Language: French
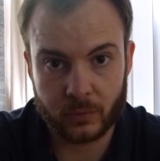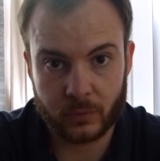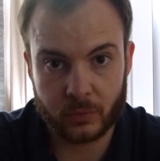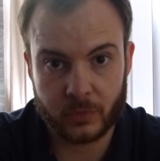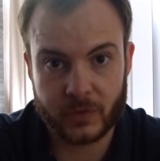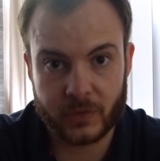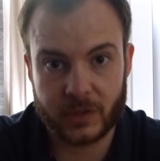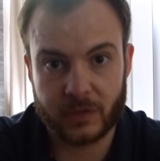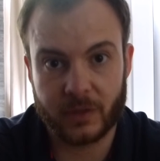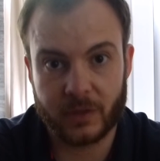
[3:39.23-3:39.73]

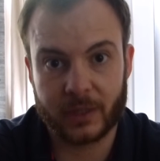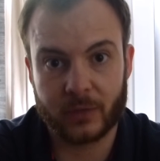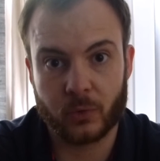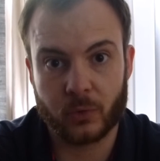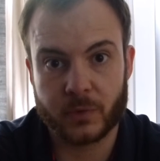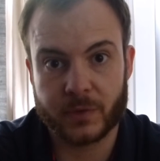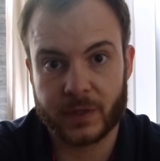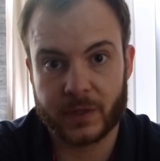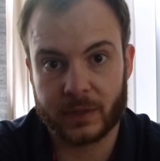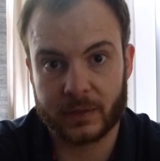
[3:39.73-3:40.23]
Donc ce qui va être
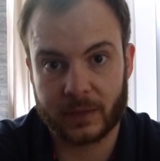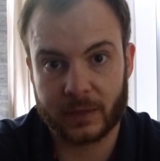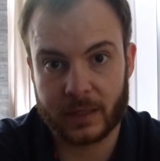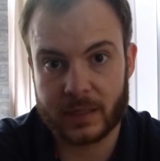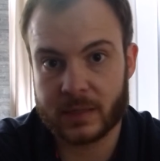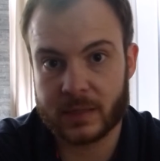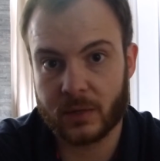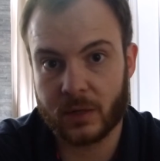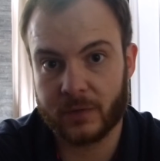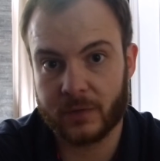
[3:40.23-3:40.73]
aussi
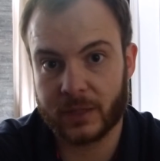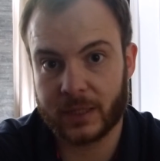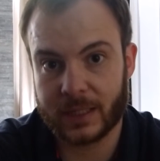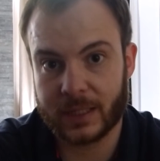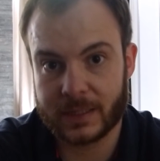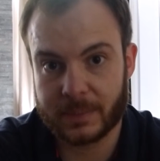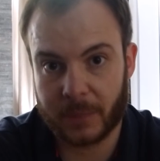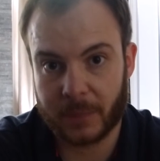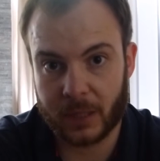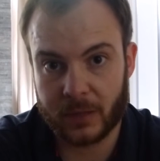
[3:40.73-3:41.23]
intéressant avec
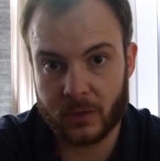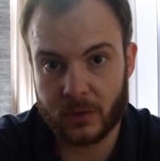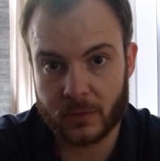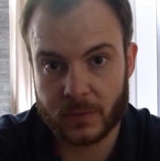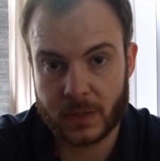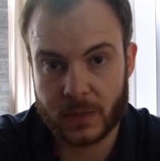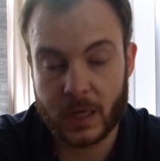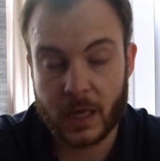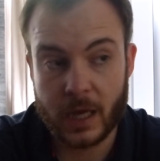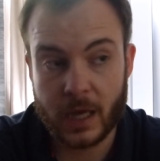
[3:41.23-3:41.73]

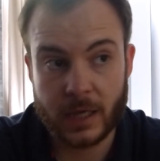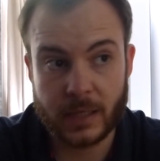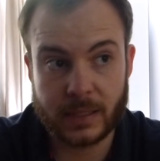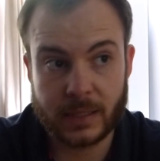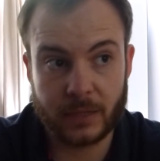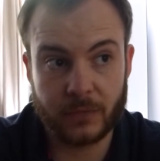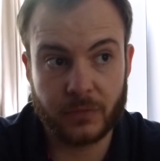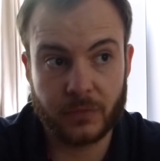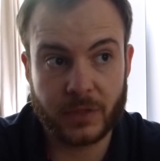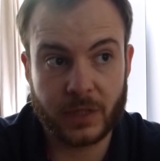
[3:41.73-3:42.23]
l'expérience,
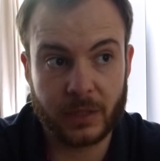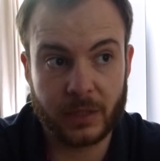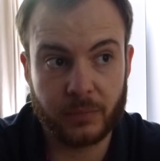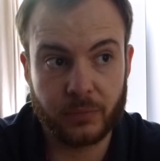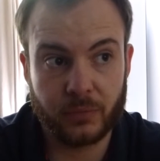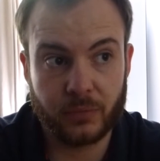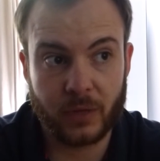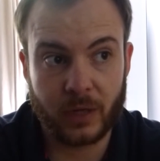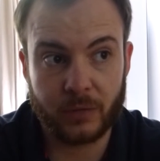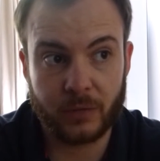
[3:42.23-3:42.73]
c'est que vous allez
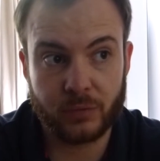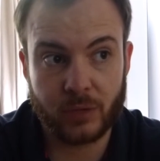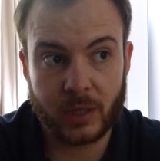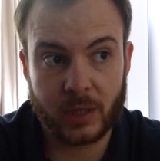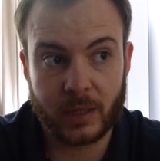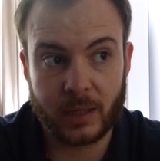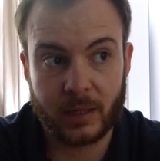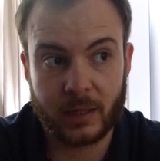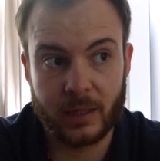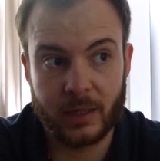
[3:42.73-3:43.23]
pouvoir
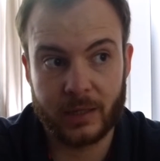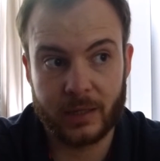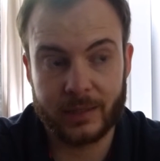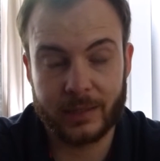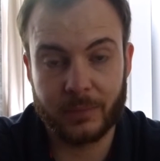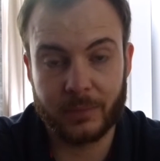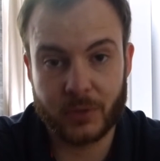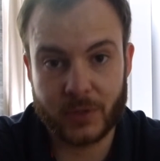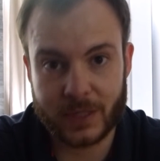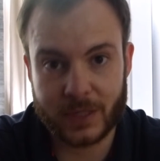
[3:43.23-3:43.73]
voir
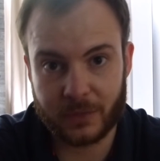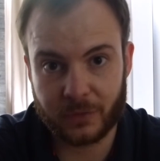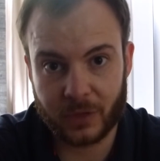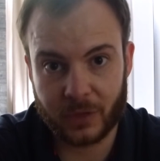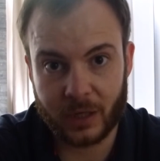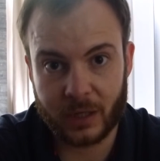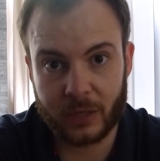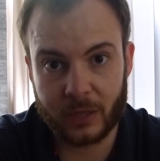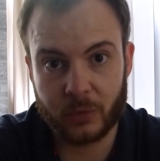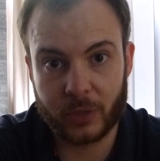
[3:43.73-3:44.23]
des bonnes
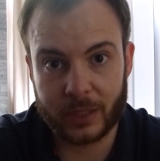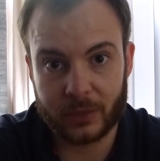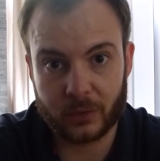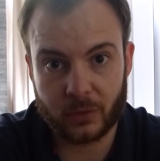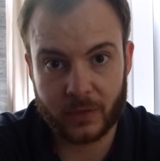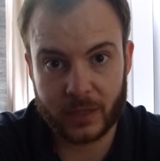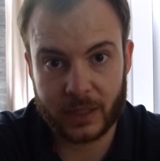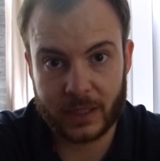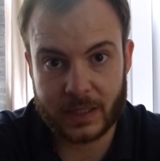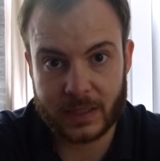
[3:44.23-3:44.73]
affaires là où
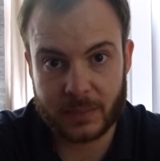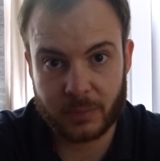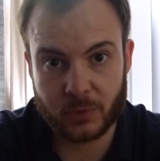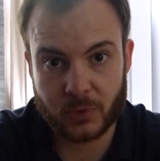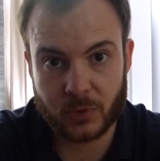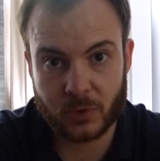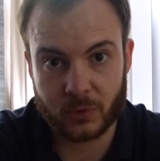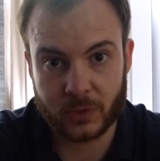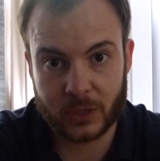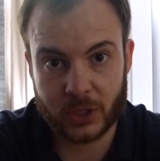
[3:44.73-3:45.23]

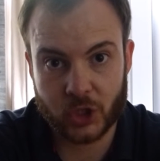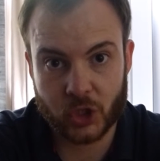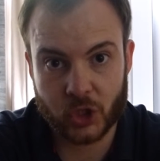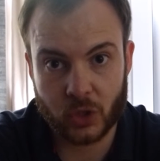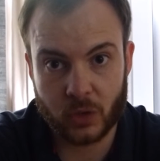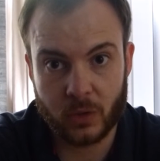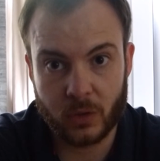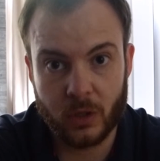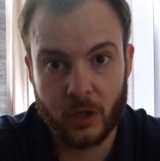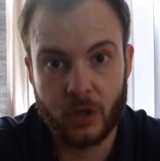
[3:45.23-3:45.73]
95% des
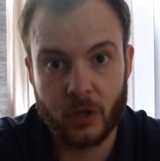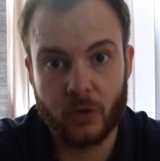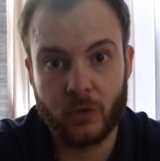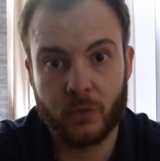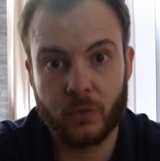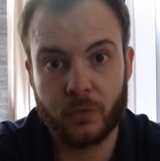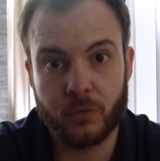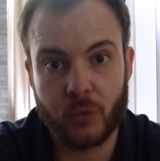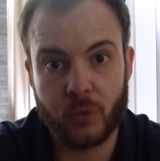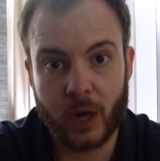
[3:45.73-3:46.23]
gens
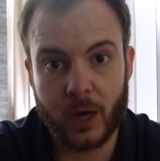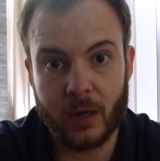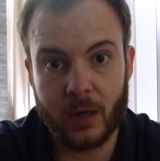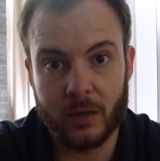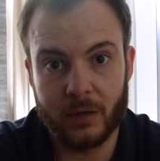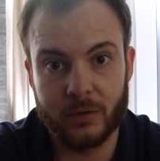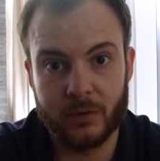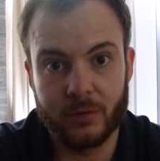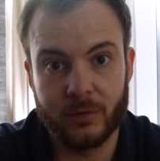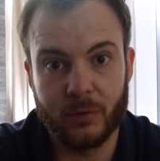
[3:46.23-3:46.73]

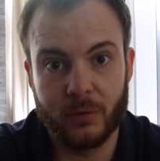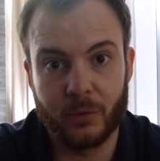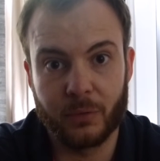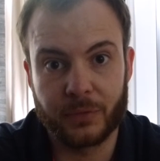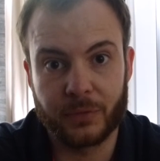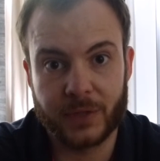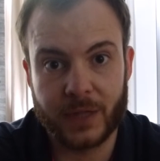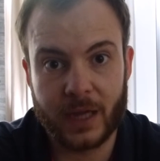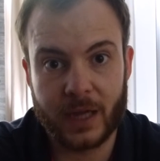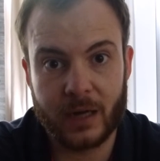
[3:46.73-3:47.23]
voient euh, au
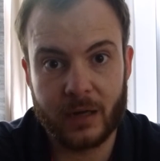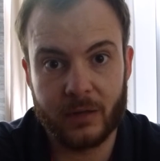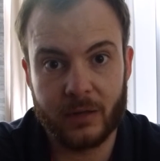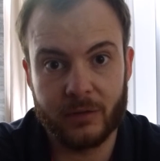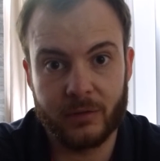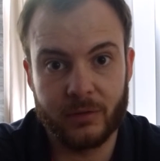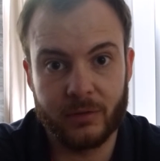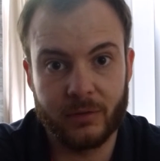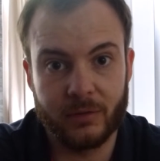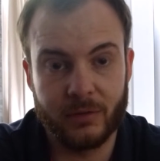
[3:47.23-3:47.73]
final
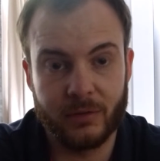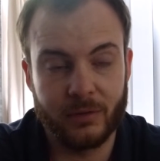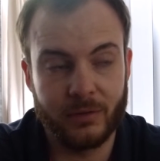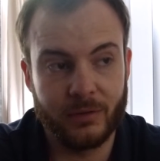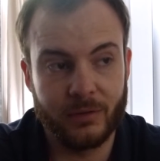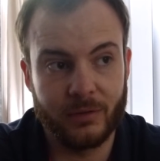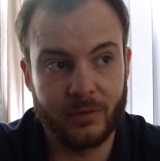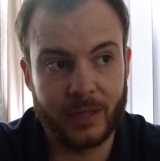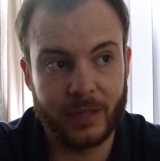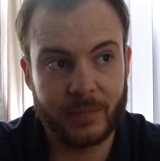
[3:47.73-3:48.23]
euh,
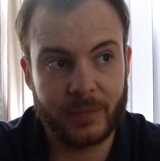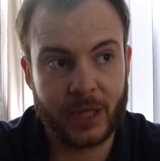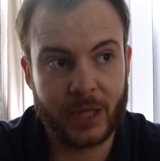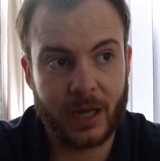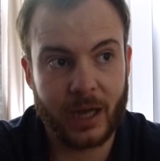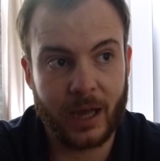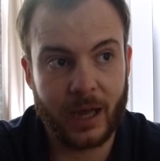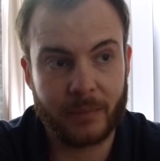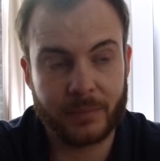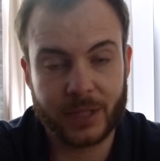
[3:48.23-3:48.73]
euh, eh
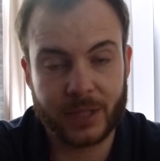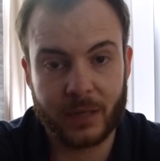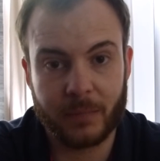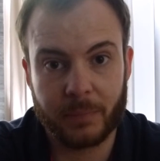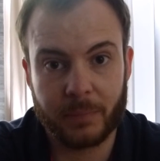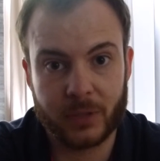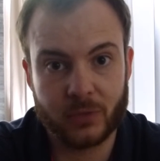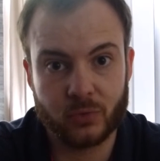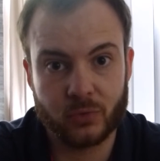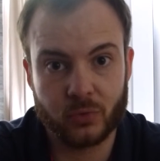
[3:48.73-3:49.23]
bien, un bien
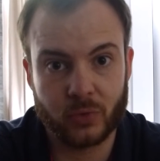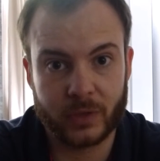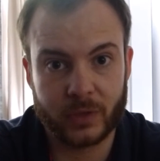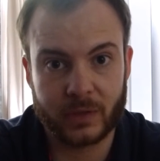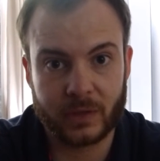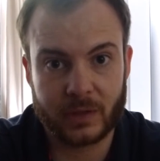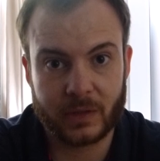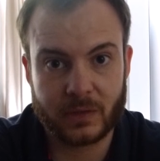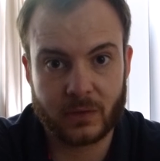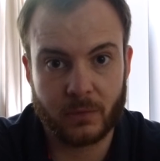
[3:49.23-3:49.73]
pas du tout
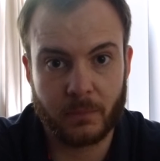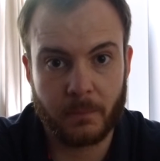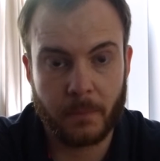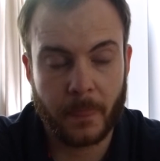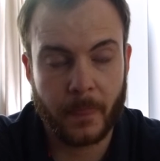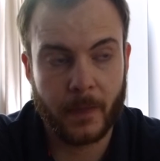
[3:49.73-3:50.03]
intéressant.